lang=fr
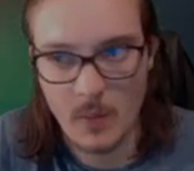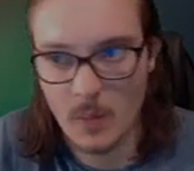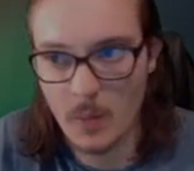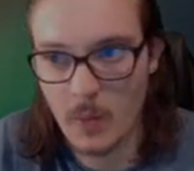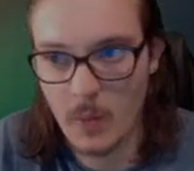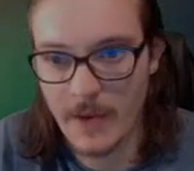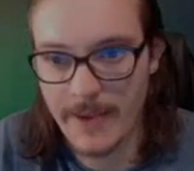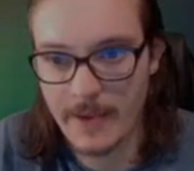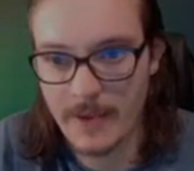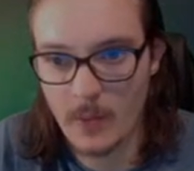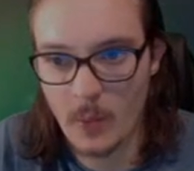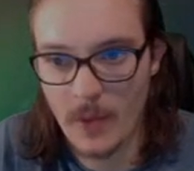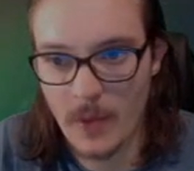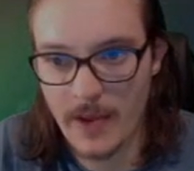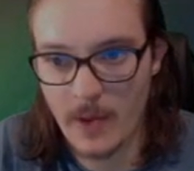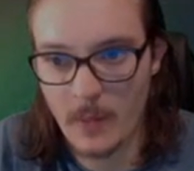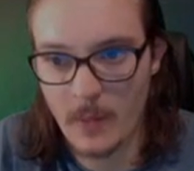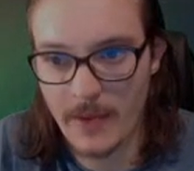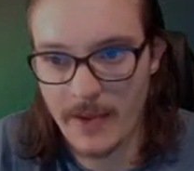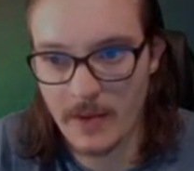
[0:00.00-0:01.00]
Oui, oui,
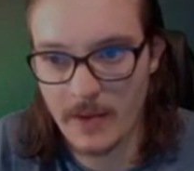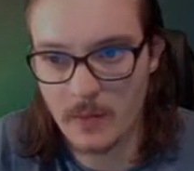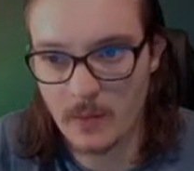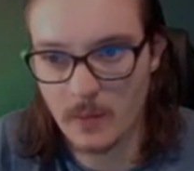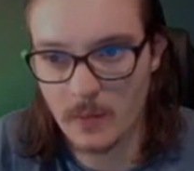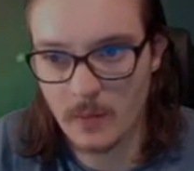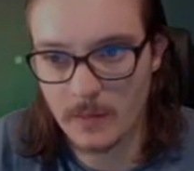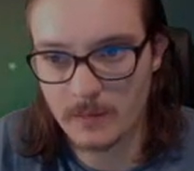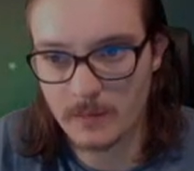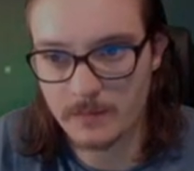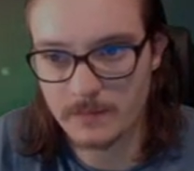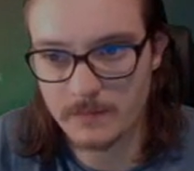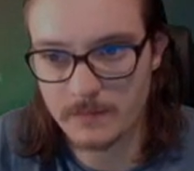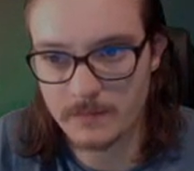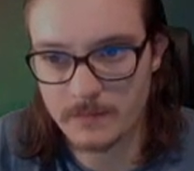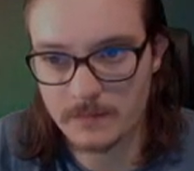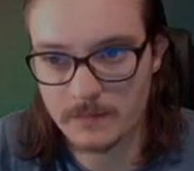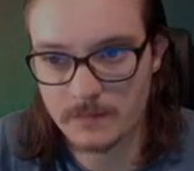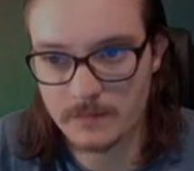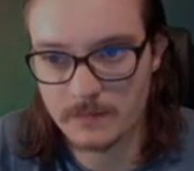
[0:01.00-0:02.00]
oui, oui.
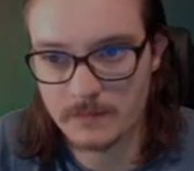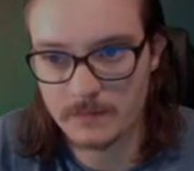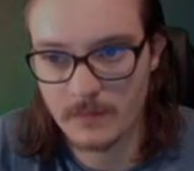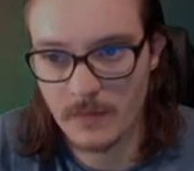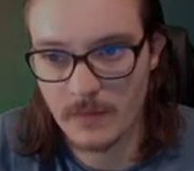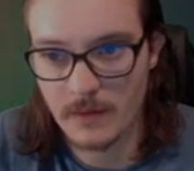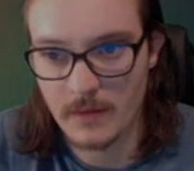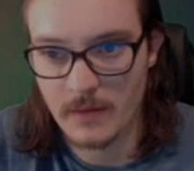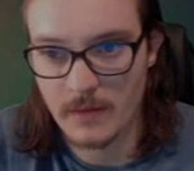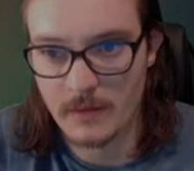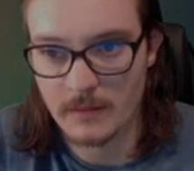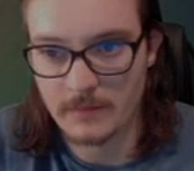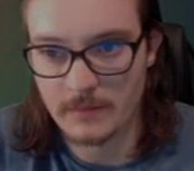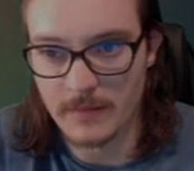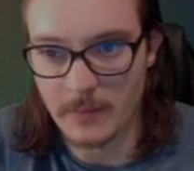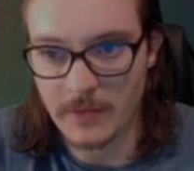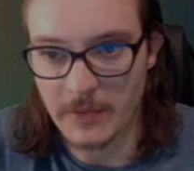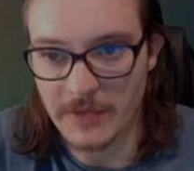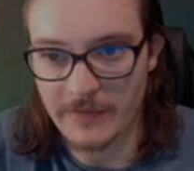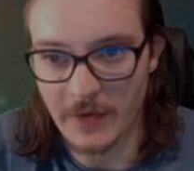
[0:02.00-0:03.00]
Et eh
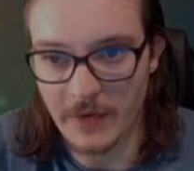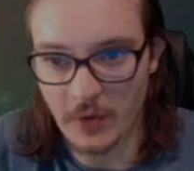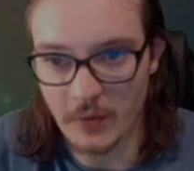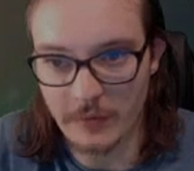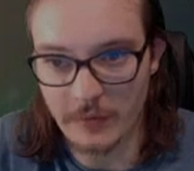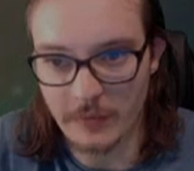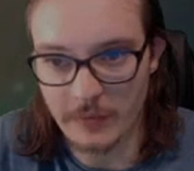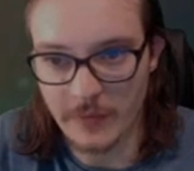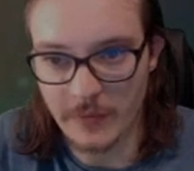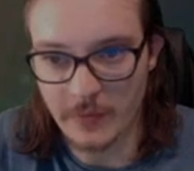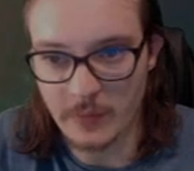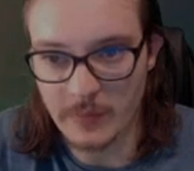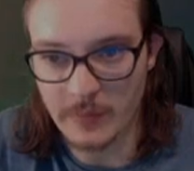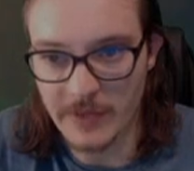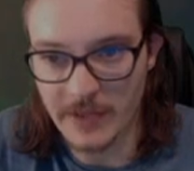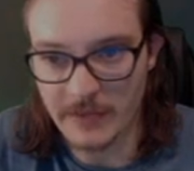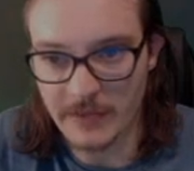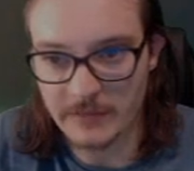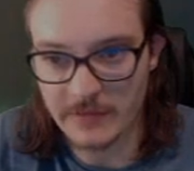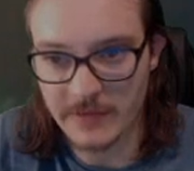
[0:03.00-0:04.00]
oui, les vacances ont fait du bien,
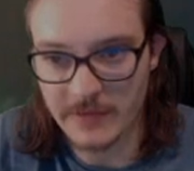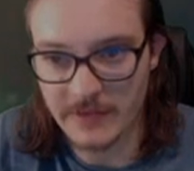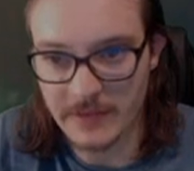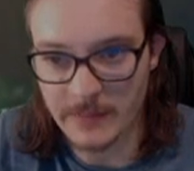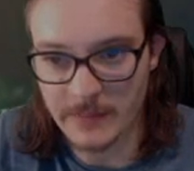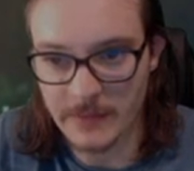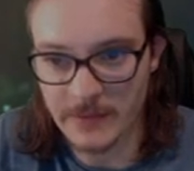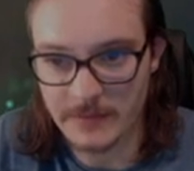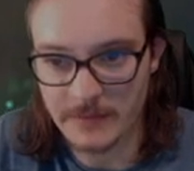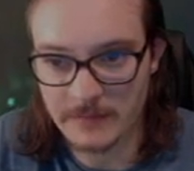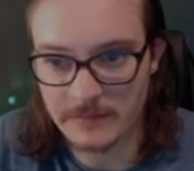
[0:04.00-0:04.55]
vous inquiétez pas.